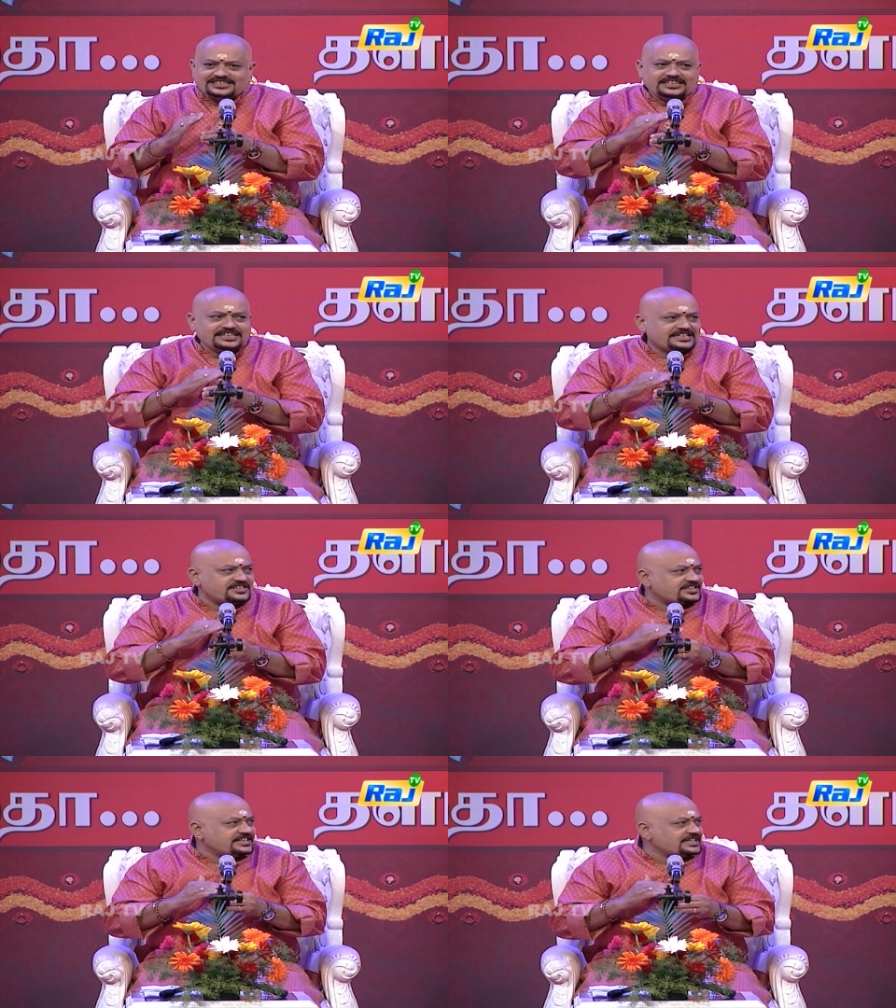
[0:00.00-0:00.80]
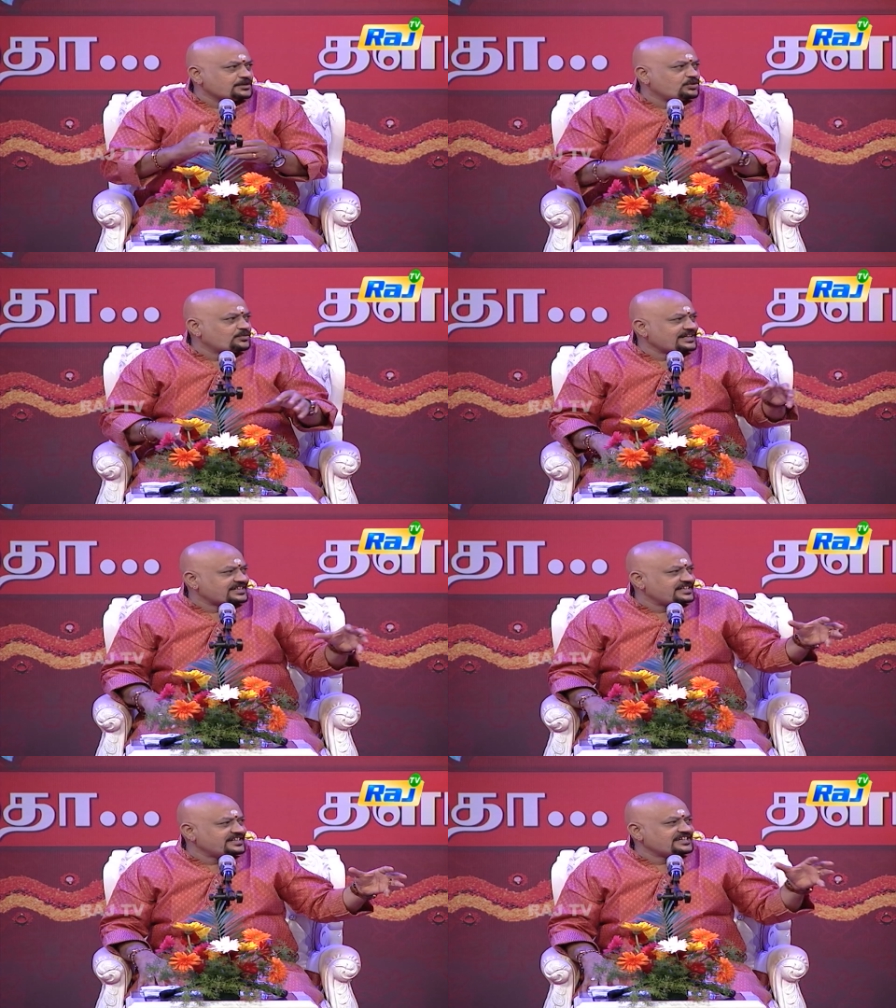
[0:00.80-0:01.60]
செதுக்கி செதுக்கி
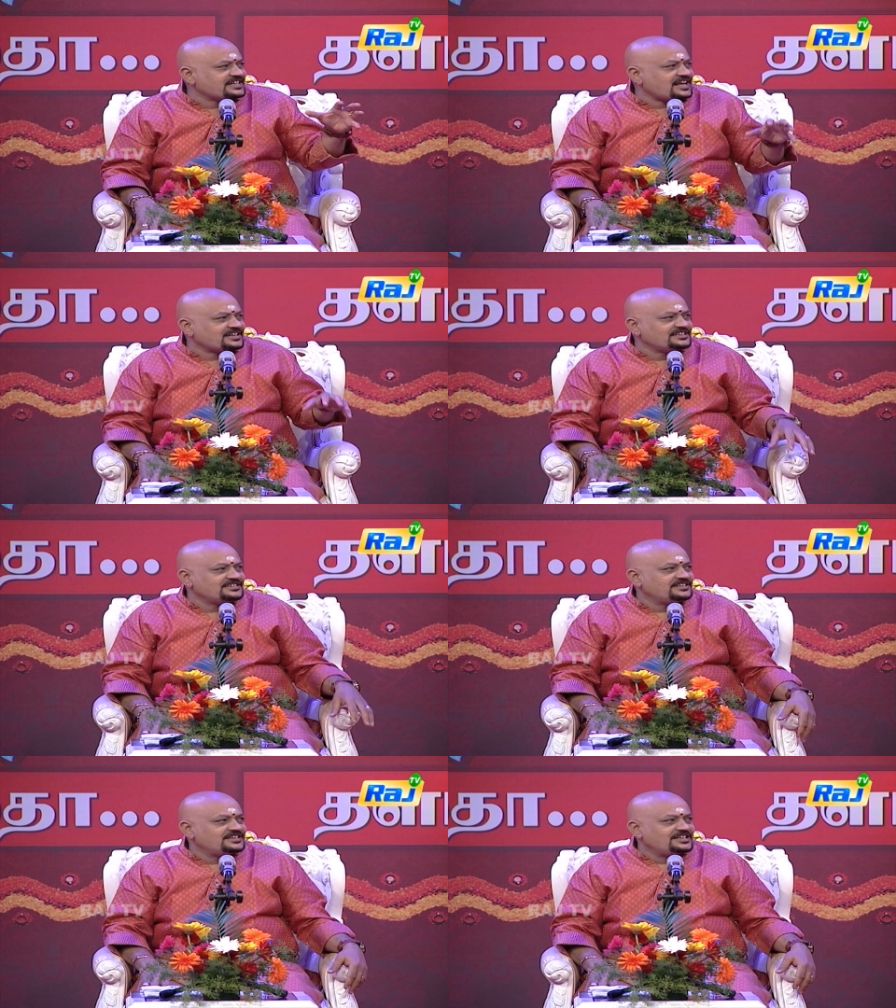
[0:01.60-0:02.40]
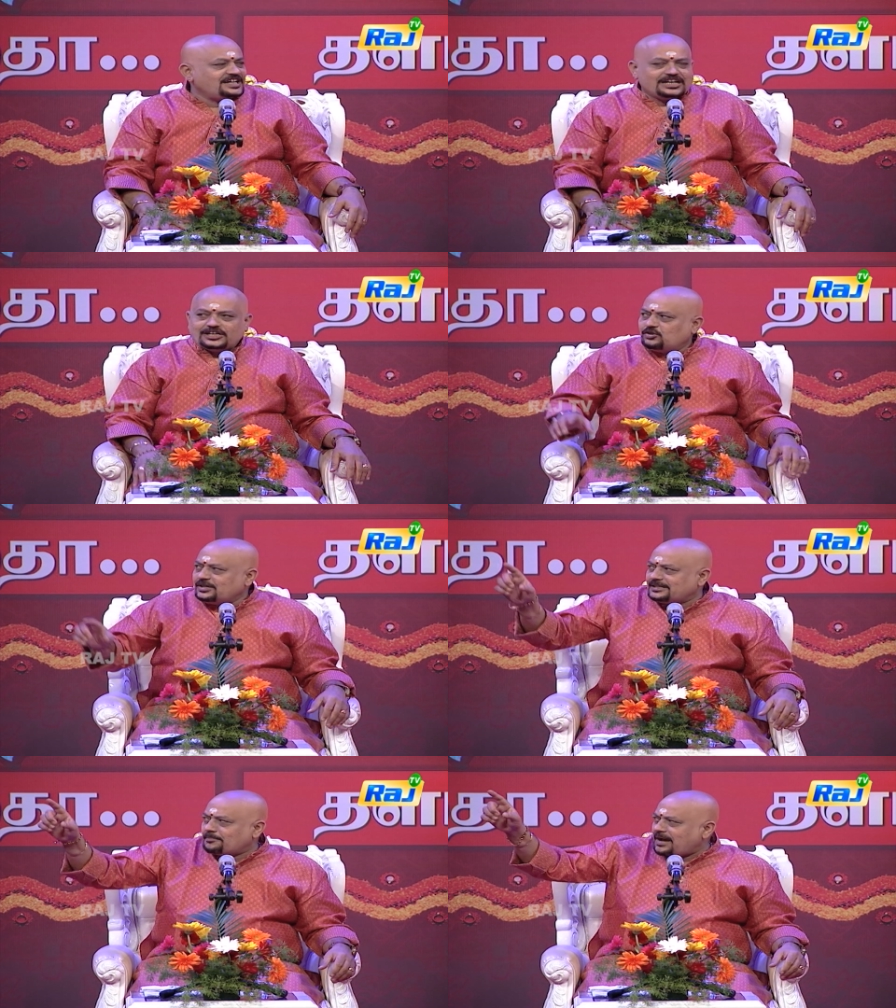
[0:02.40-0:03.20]
உருவாக்கி இருக்கிறார்கள் இதோ
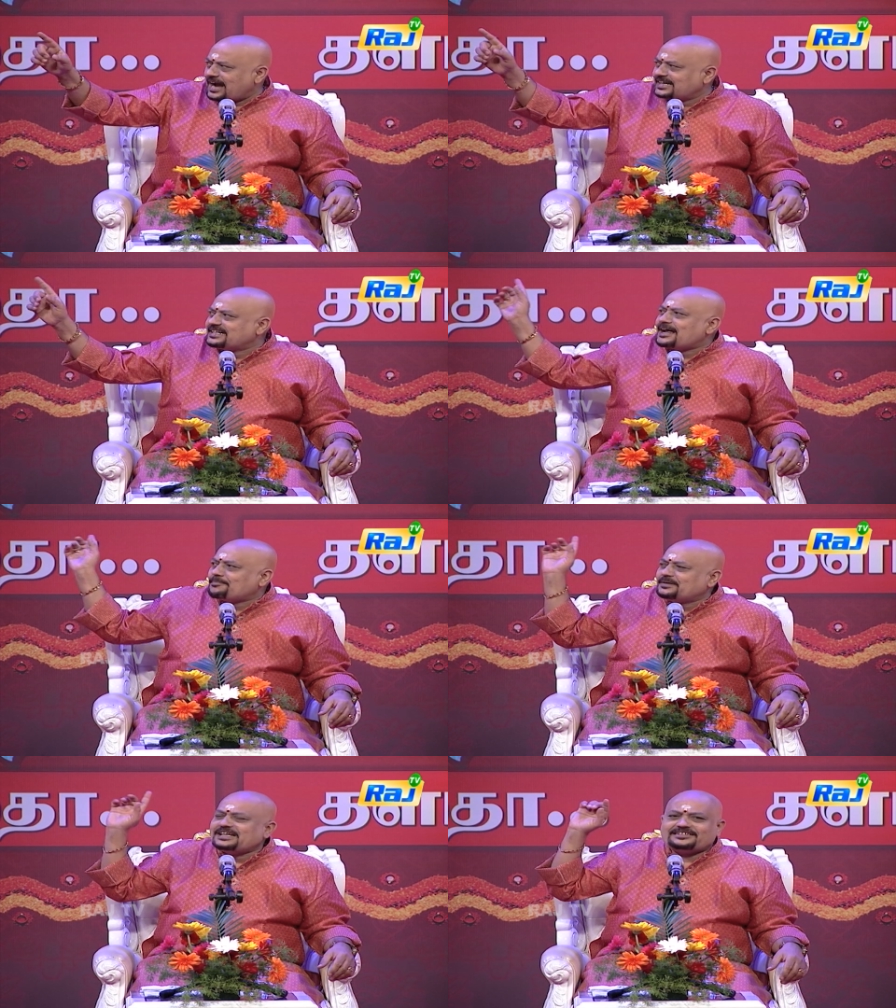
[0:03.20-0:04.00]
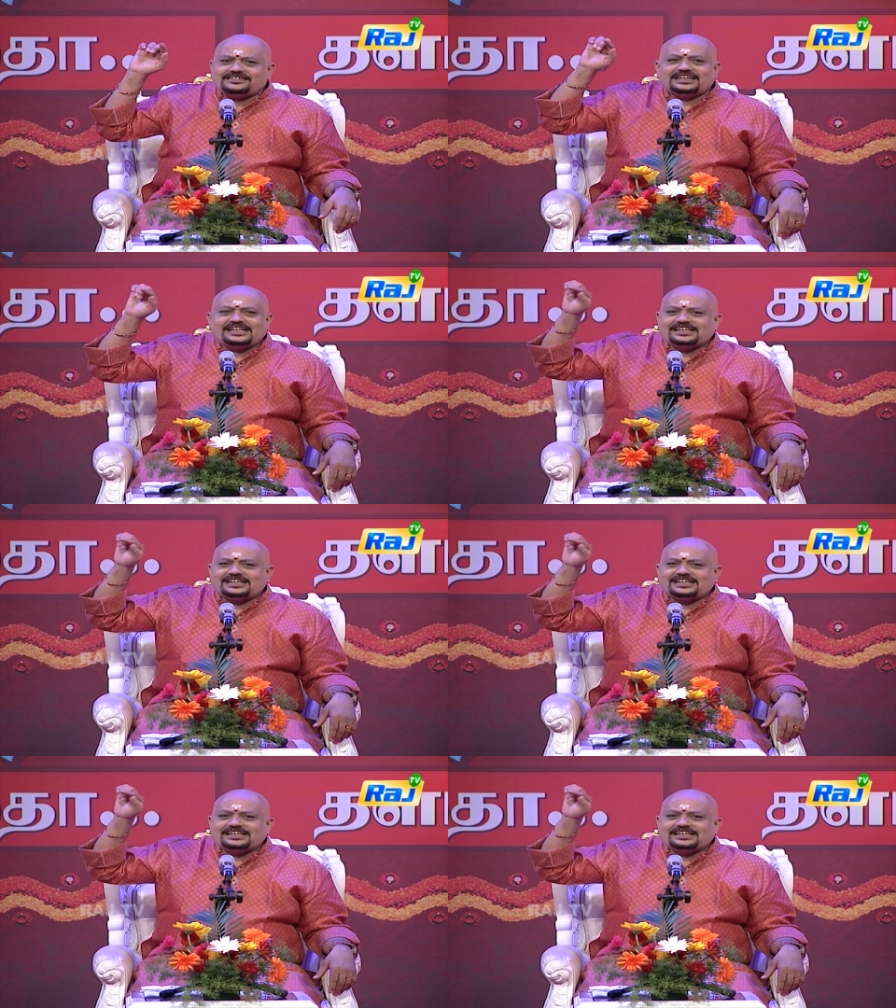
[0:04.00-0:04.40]
இந்த பேக்ட்ராப்பு எத்தனை